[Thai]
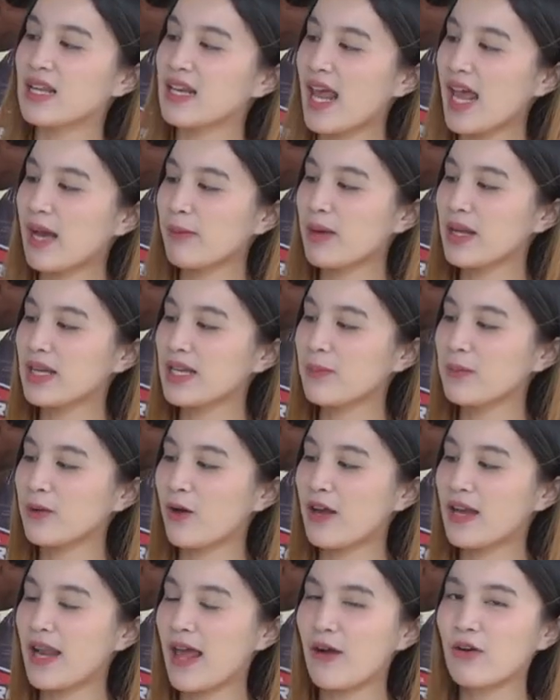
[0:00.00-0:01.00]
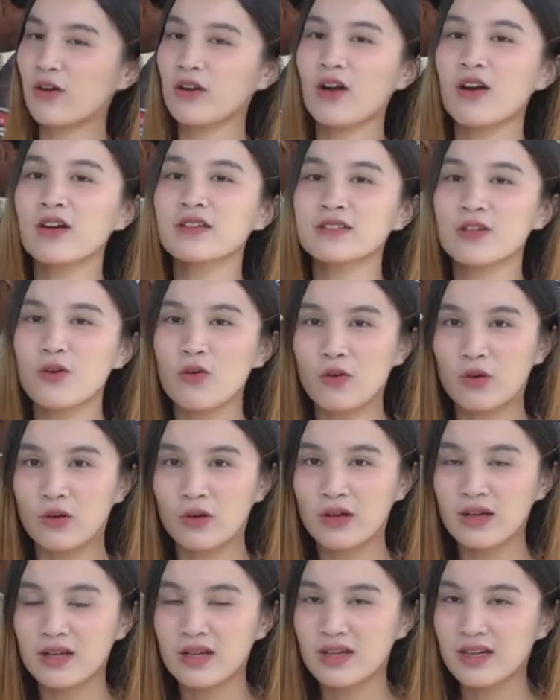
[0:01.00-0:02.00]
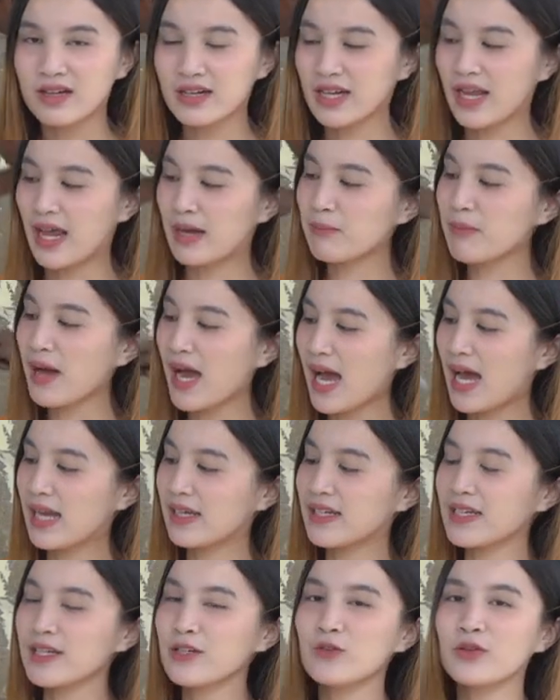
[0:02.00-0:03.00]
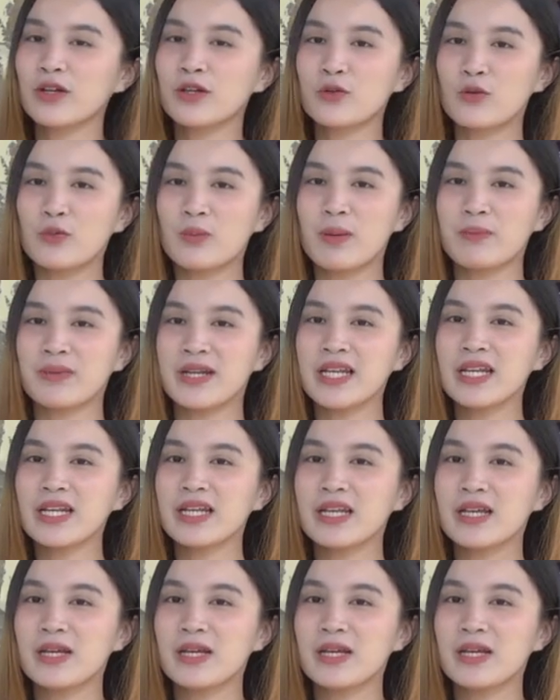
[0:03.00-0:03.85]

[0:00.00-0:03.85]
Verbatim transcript: แลกมาเรียบร้อยแล้ว ก็ส่งเหรียญบาทที่อยู่ในถุงแบบนี้